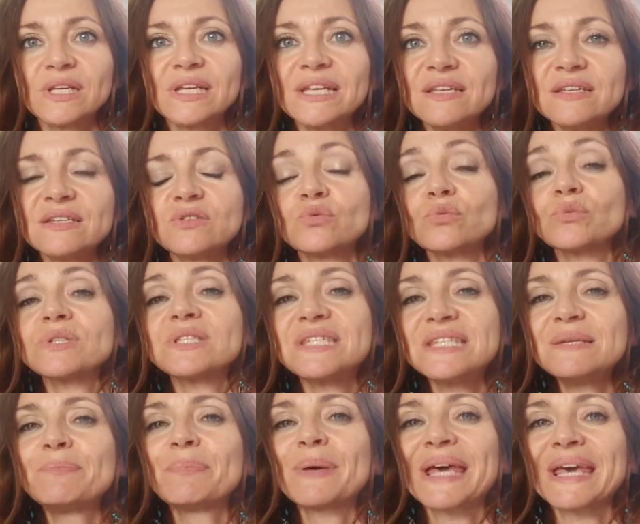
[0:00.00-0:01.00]
des lésions
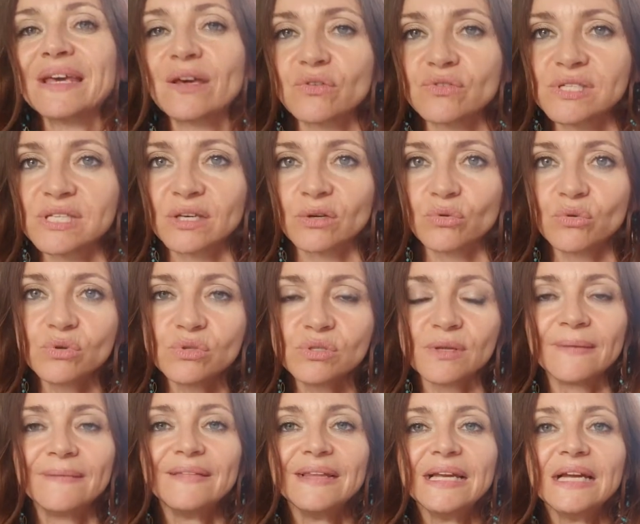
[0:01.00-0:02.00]
dites
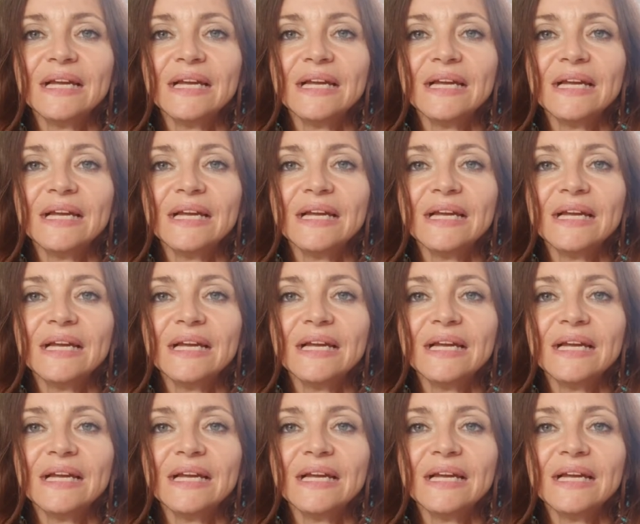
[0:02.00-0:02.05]
précancéreuses.